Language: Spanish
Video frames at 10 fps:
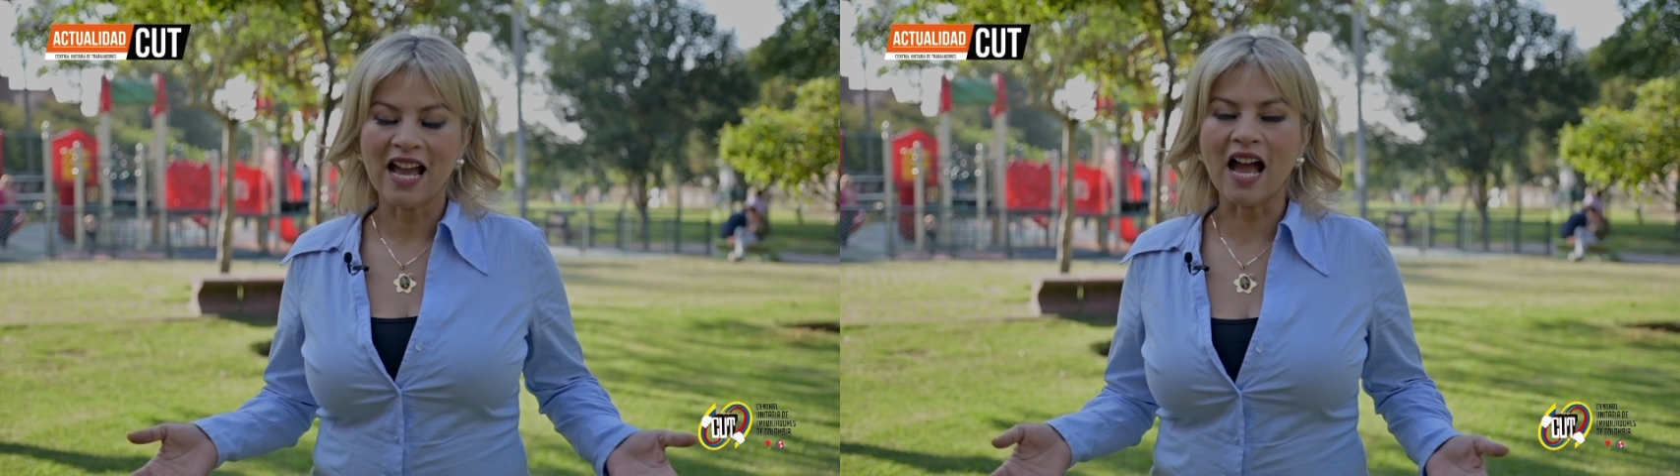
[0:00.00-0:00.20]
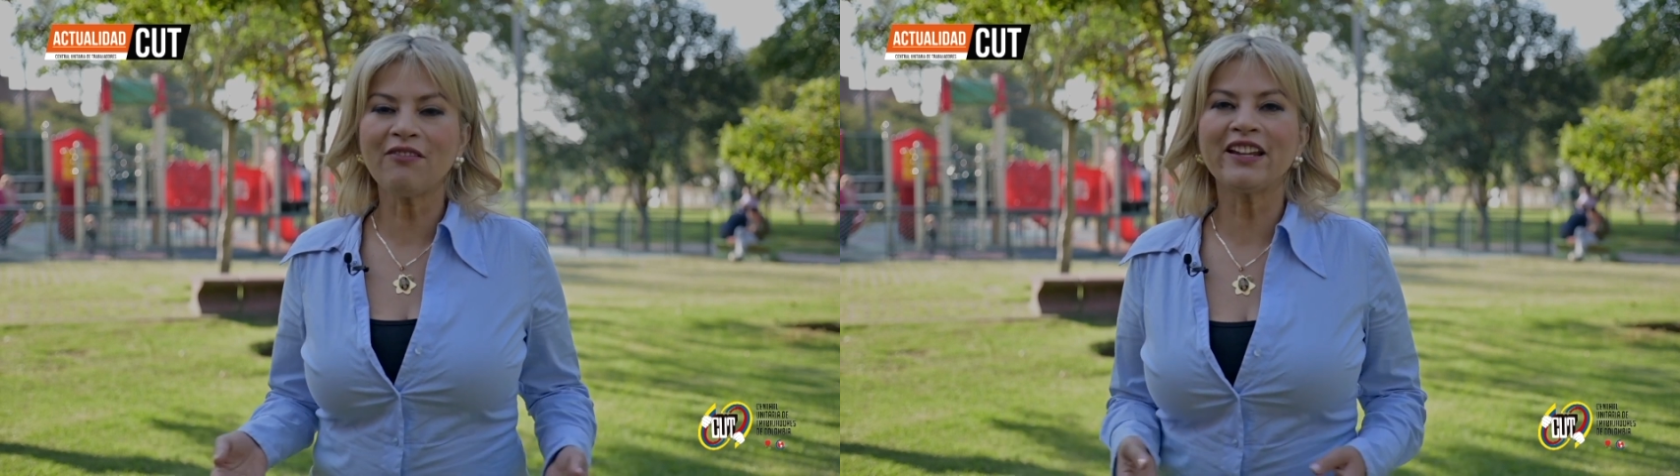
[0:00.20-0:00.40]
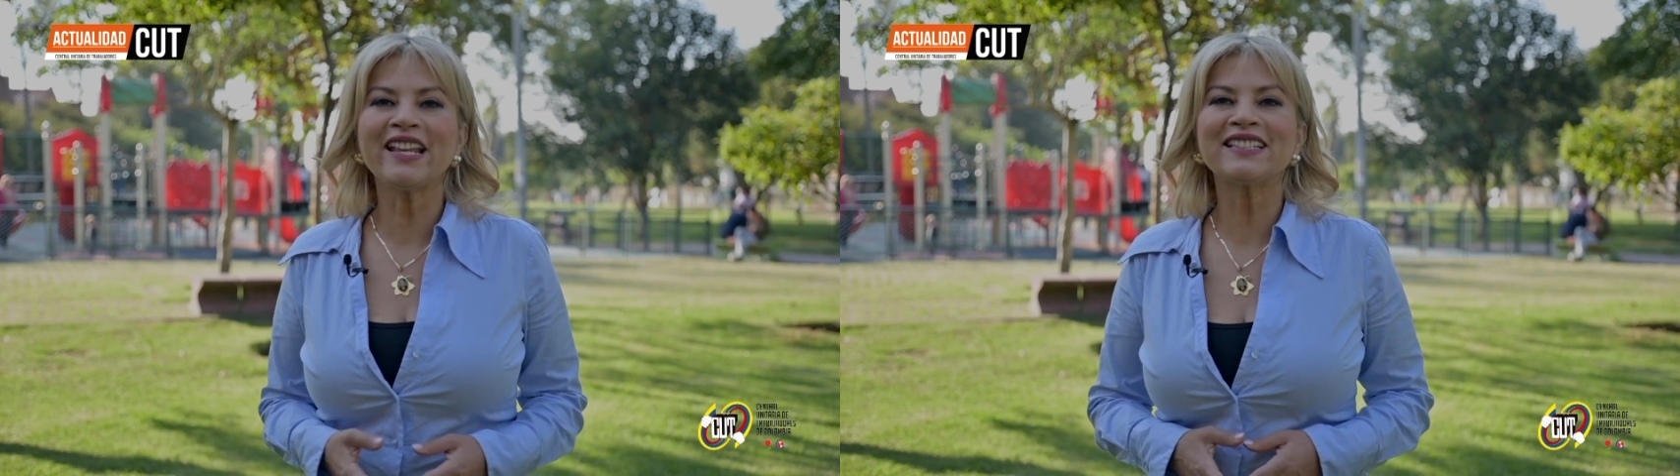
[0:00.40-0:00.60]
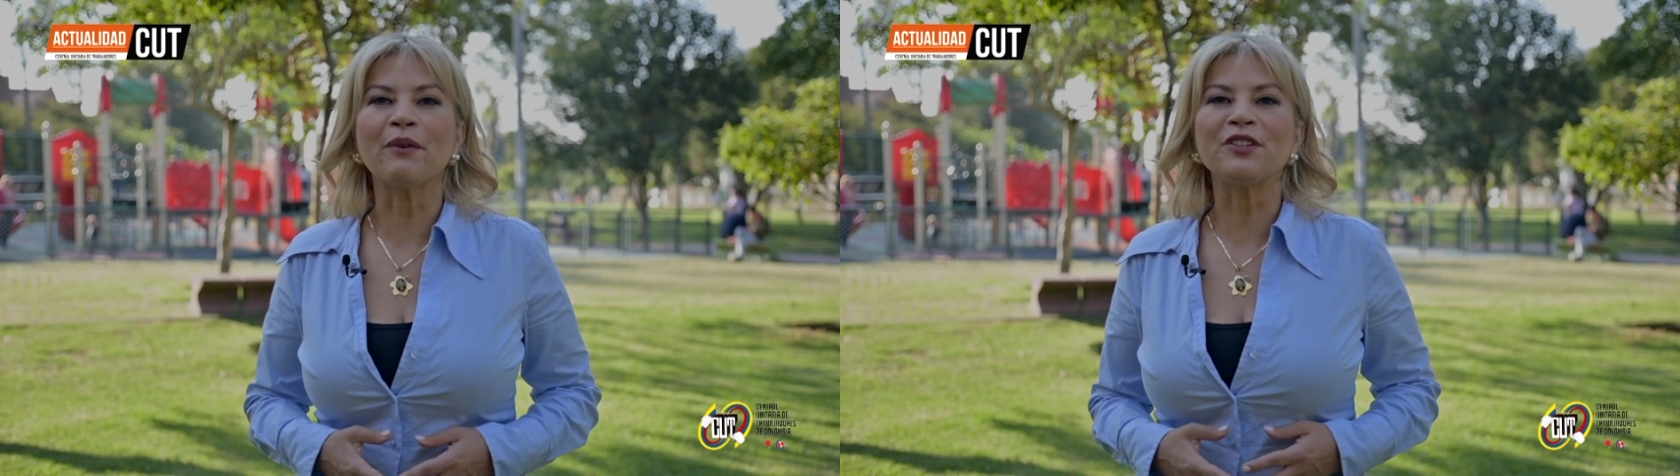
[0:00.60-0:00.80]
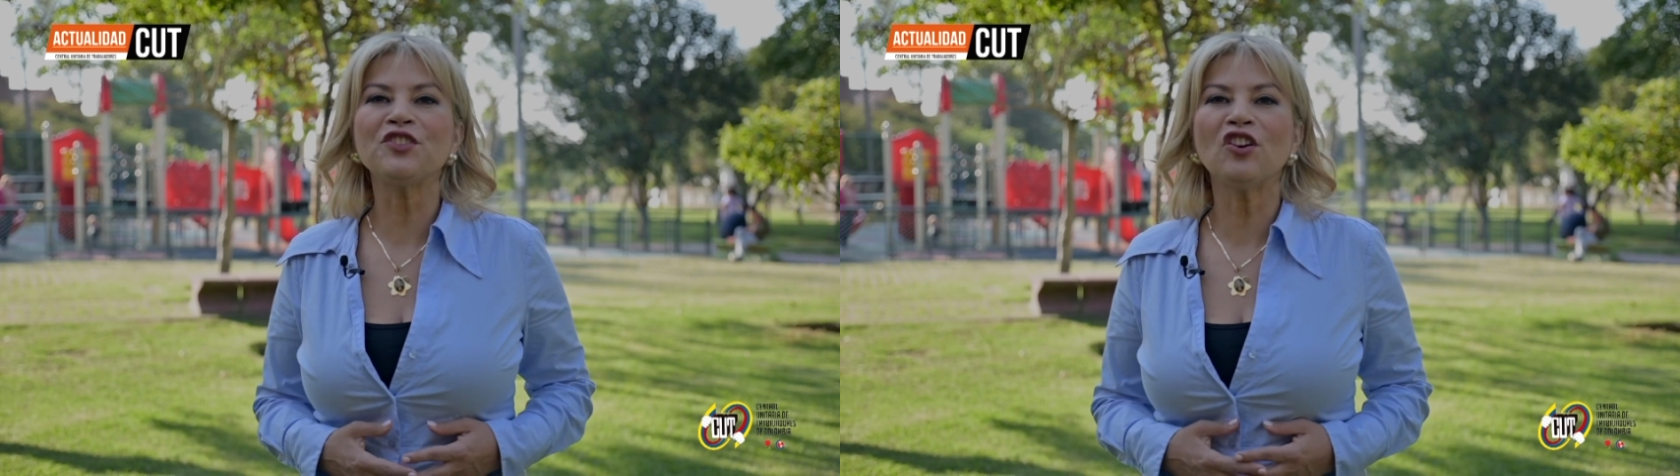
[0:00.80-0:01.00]
habla en esta
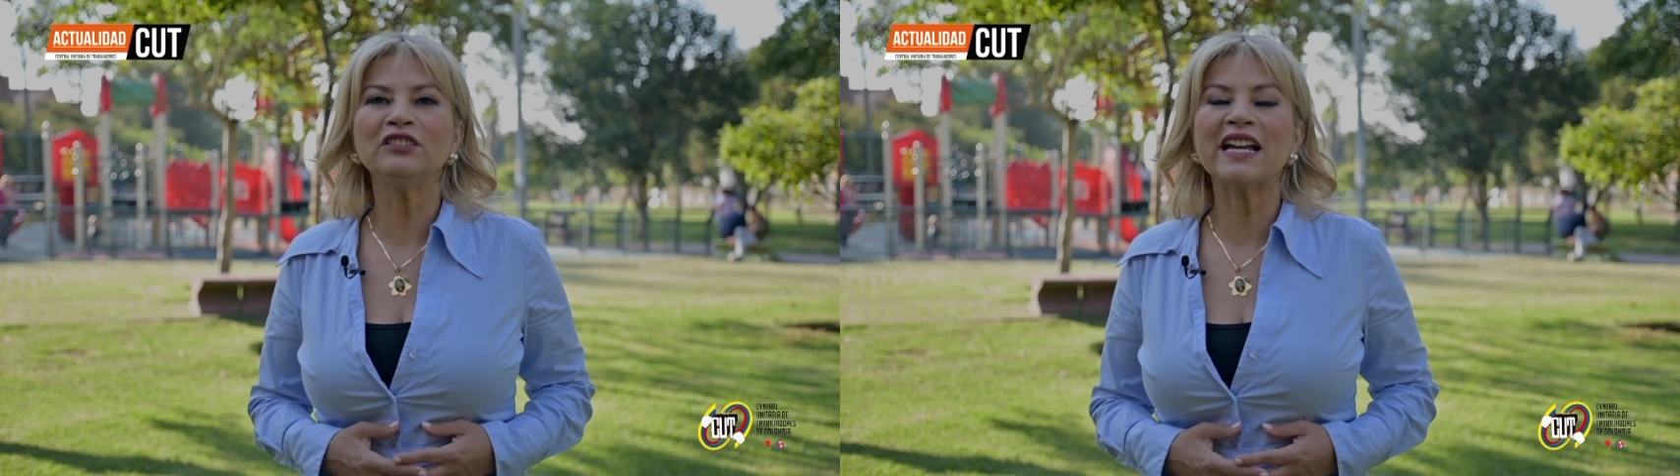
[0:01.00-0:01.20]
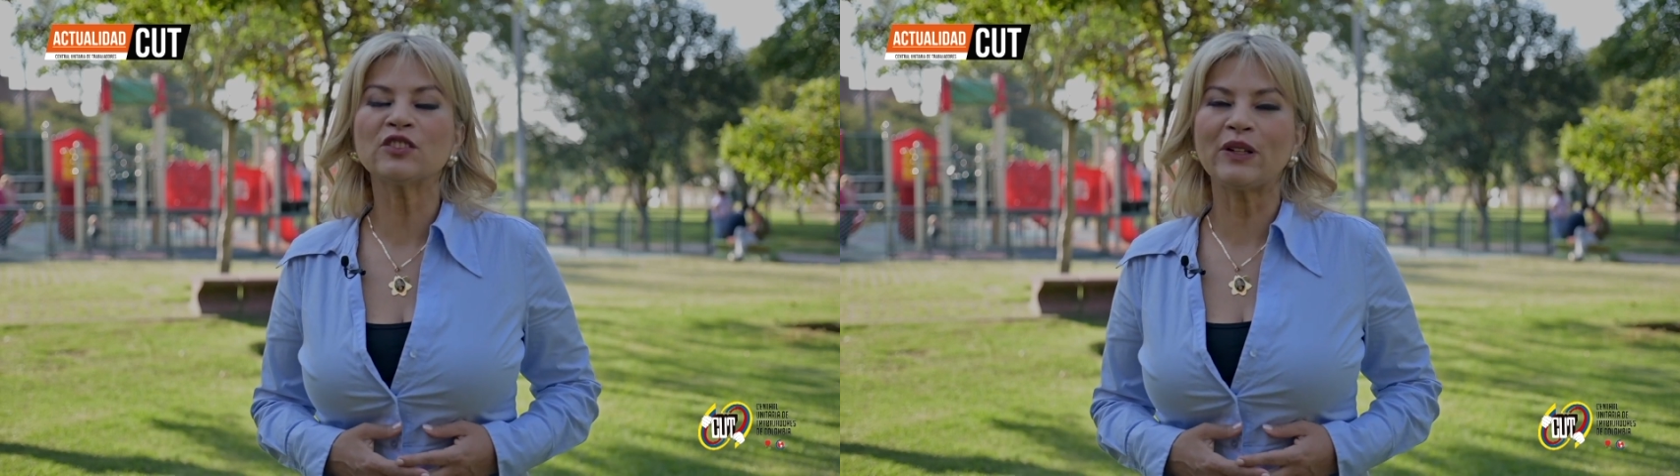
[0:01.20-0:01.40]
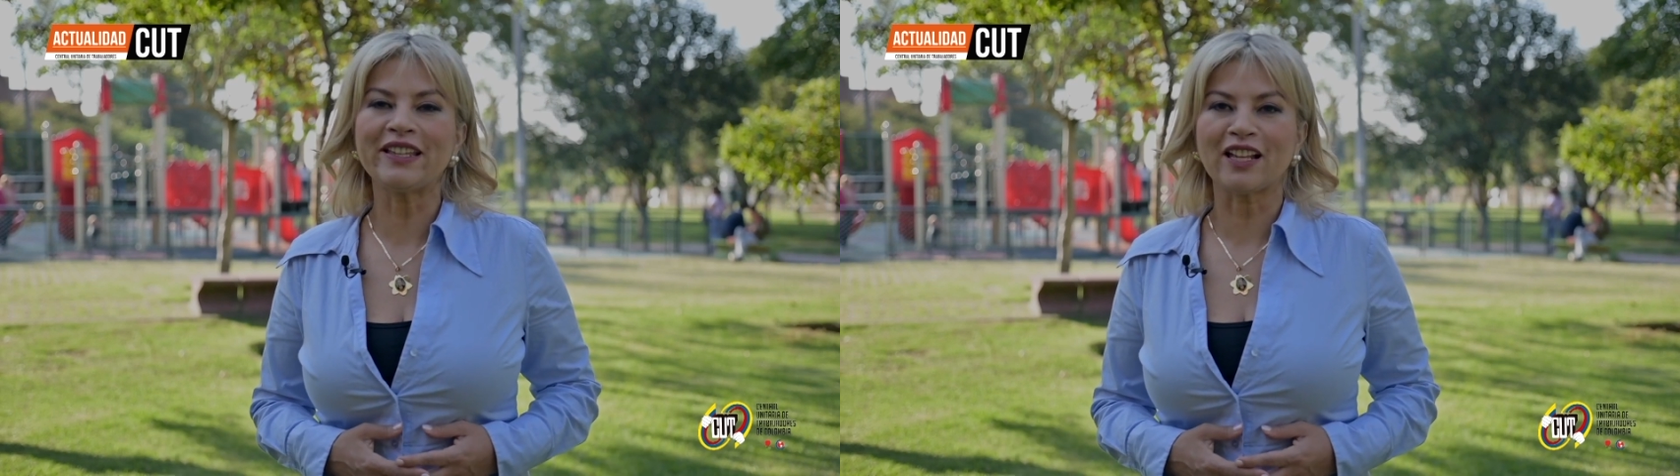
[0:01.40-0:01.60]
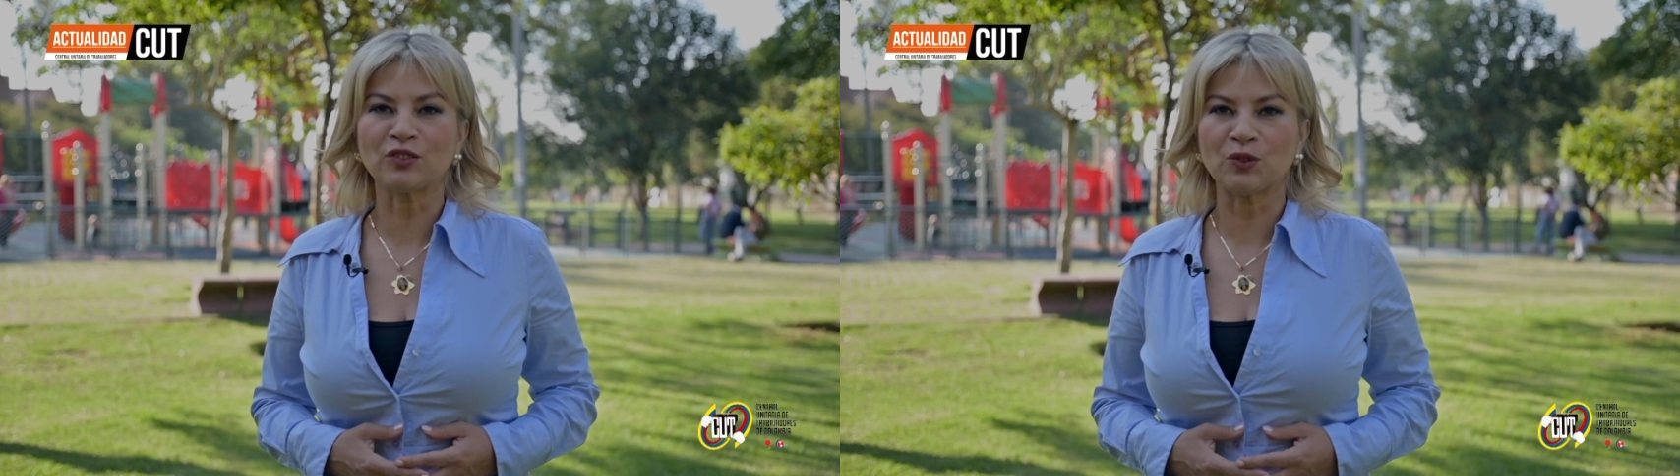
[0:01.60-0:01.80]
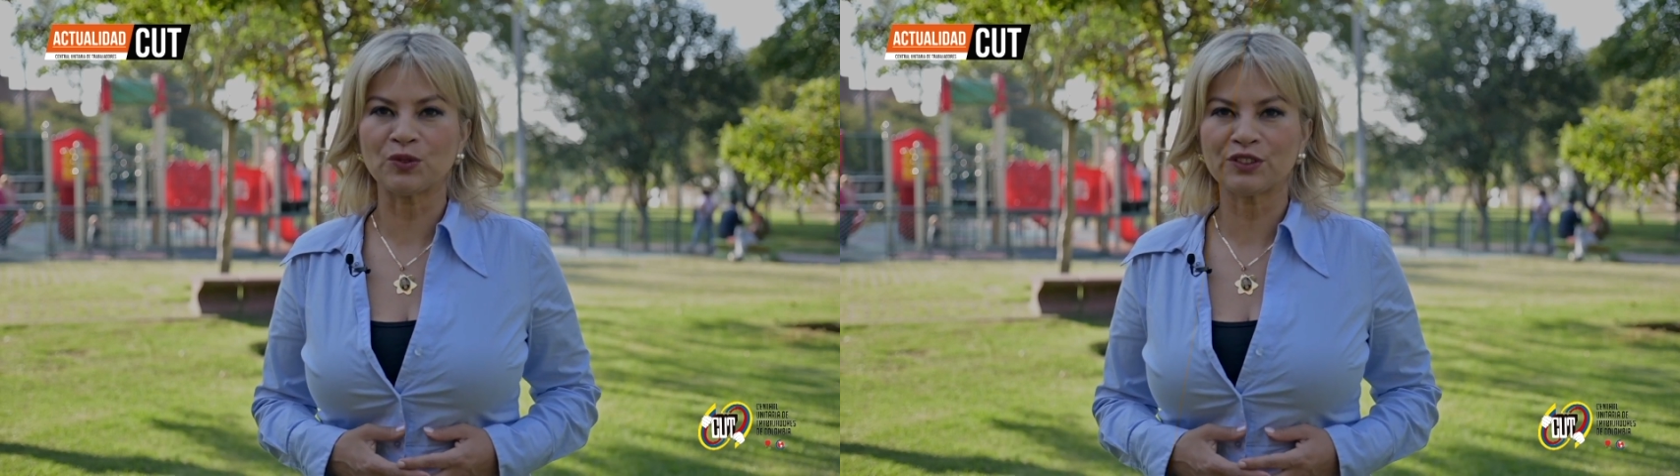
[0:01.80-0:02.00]
emisión de Actualidad CUT.